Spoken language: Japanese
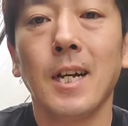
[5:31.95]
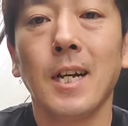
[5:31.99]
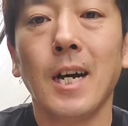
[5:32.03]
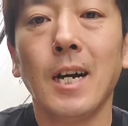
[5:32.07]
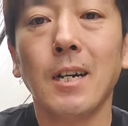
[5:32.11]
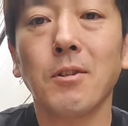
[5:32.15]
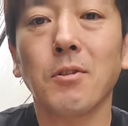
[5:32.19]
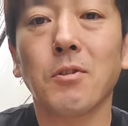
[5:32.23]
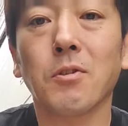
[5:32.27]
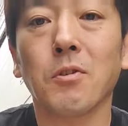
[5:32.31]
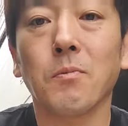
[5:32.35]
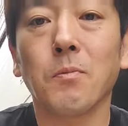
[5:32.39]

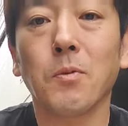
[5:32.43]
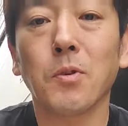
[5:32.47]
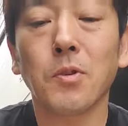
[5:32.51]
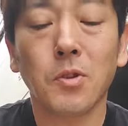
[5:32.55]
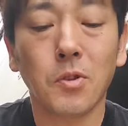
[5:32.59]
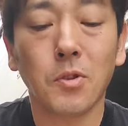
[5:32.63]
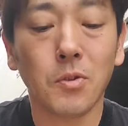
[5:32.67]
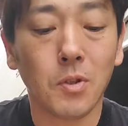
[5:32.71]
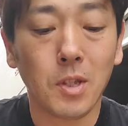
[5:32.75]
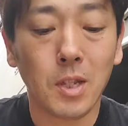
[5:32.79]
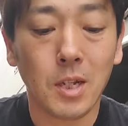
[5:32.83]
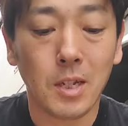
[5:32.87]
あると思っ
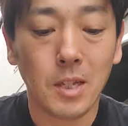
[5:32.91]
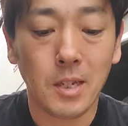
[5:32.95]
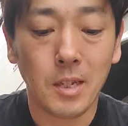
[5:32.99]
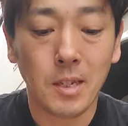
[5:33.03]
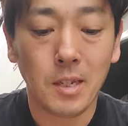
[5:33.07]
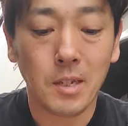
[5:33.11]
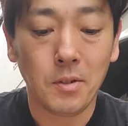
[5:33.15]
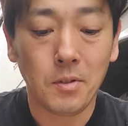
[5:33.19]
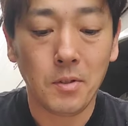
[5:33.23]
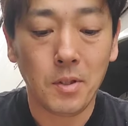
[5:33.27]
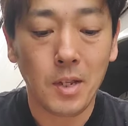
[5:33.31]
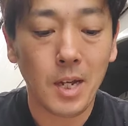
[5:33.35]
とったんで
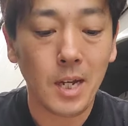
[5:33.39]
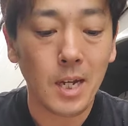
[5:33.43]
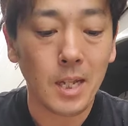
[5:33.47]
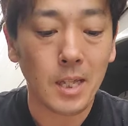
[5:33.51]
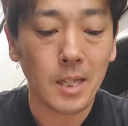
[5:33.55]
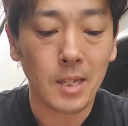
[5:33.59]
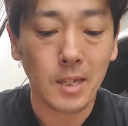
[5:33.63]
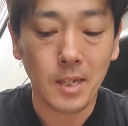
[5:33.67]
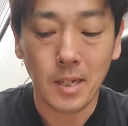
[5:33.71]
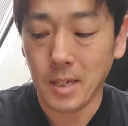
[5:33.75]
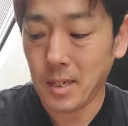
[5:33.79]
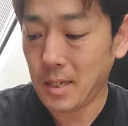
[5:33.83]
すけど、な
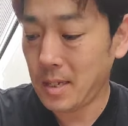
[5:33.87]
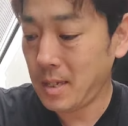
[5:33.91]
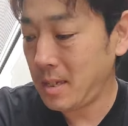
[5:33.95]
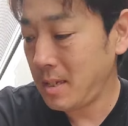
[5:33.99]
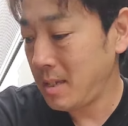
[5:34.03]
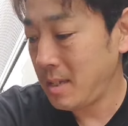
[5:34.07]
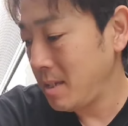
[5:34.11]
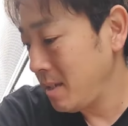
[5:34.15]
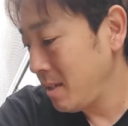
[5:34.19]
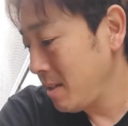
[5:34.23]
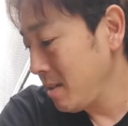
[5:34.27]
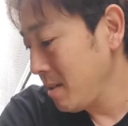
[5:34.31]
かったで
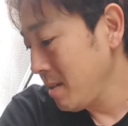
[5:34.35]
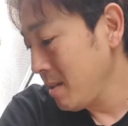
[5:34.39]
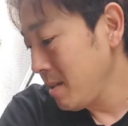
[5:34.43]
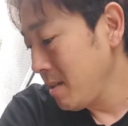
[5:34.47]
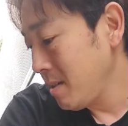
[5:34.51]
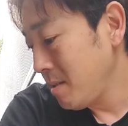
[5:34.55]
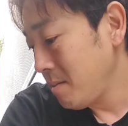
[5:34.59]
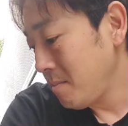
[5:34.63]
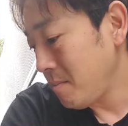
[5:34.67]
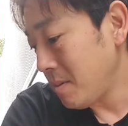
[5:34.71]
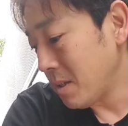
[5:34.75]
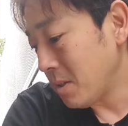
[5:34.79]
す。
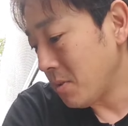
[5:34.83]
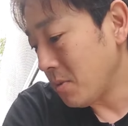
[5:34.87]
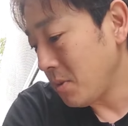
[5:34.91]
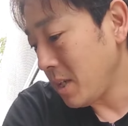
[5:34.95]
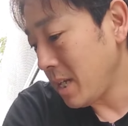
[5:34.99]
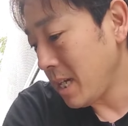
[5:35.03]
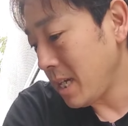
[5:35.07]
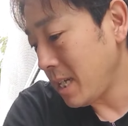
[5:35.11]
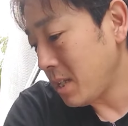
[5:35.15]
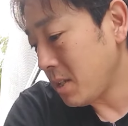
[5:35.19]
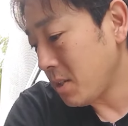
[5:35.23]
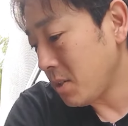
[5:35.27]
まあ、と
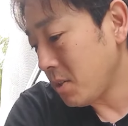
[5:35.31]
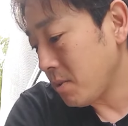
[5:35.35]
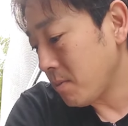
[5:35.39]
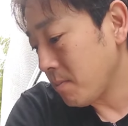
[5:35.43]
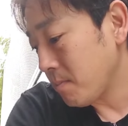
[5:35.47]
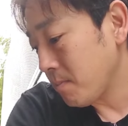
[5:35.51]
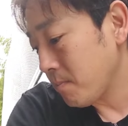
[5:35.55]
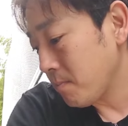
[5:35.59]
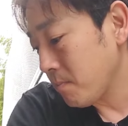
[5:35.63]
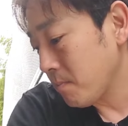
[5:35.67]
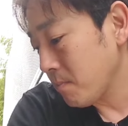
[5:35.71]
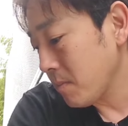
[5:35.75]
りあえず、
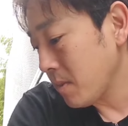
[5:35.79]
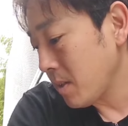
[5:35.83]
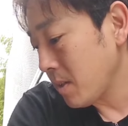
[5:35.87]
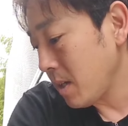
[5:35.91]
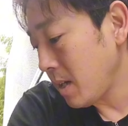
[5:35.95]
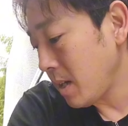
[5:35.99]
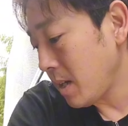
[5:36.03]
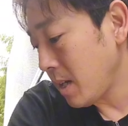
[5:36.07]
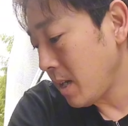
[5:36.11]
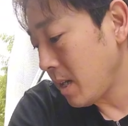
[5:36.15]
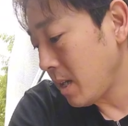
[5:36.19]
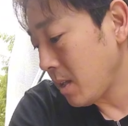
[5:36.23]

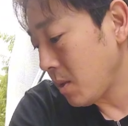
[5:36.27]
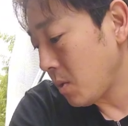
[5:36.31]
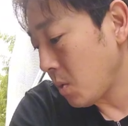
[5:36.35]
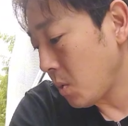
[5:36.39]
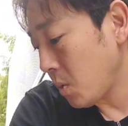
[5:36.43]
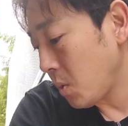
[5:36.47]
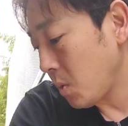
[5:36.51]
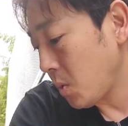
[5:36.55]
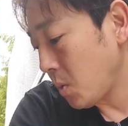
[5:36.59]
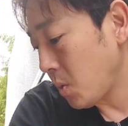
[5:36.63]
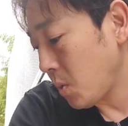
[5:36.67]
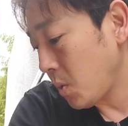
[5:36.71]
えっ、ー、
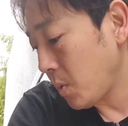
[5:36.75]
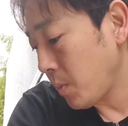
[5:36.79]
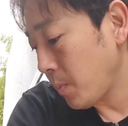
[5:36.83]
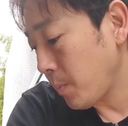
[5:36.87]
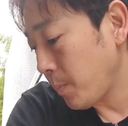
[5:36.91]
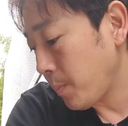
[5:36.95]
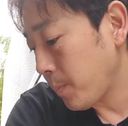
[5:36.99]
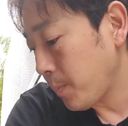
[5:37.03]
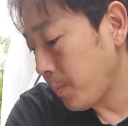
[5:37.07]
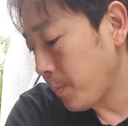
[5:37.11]
と、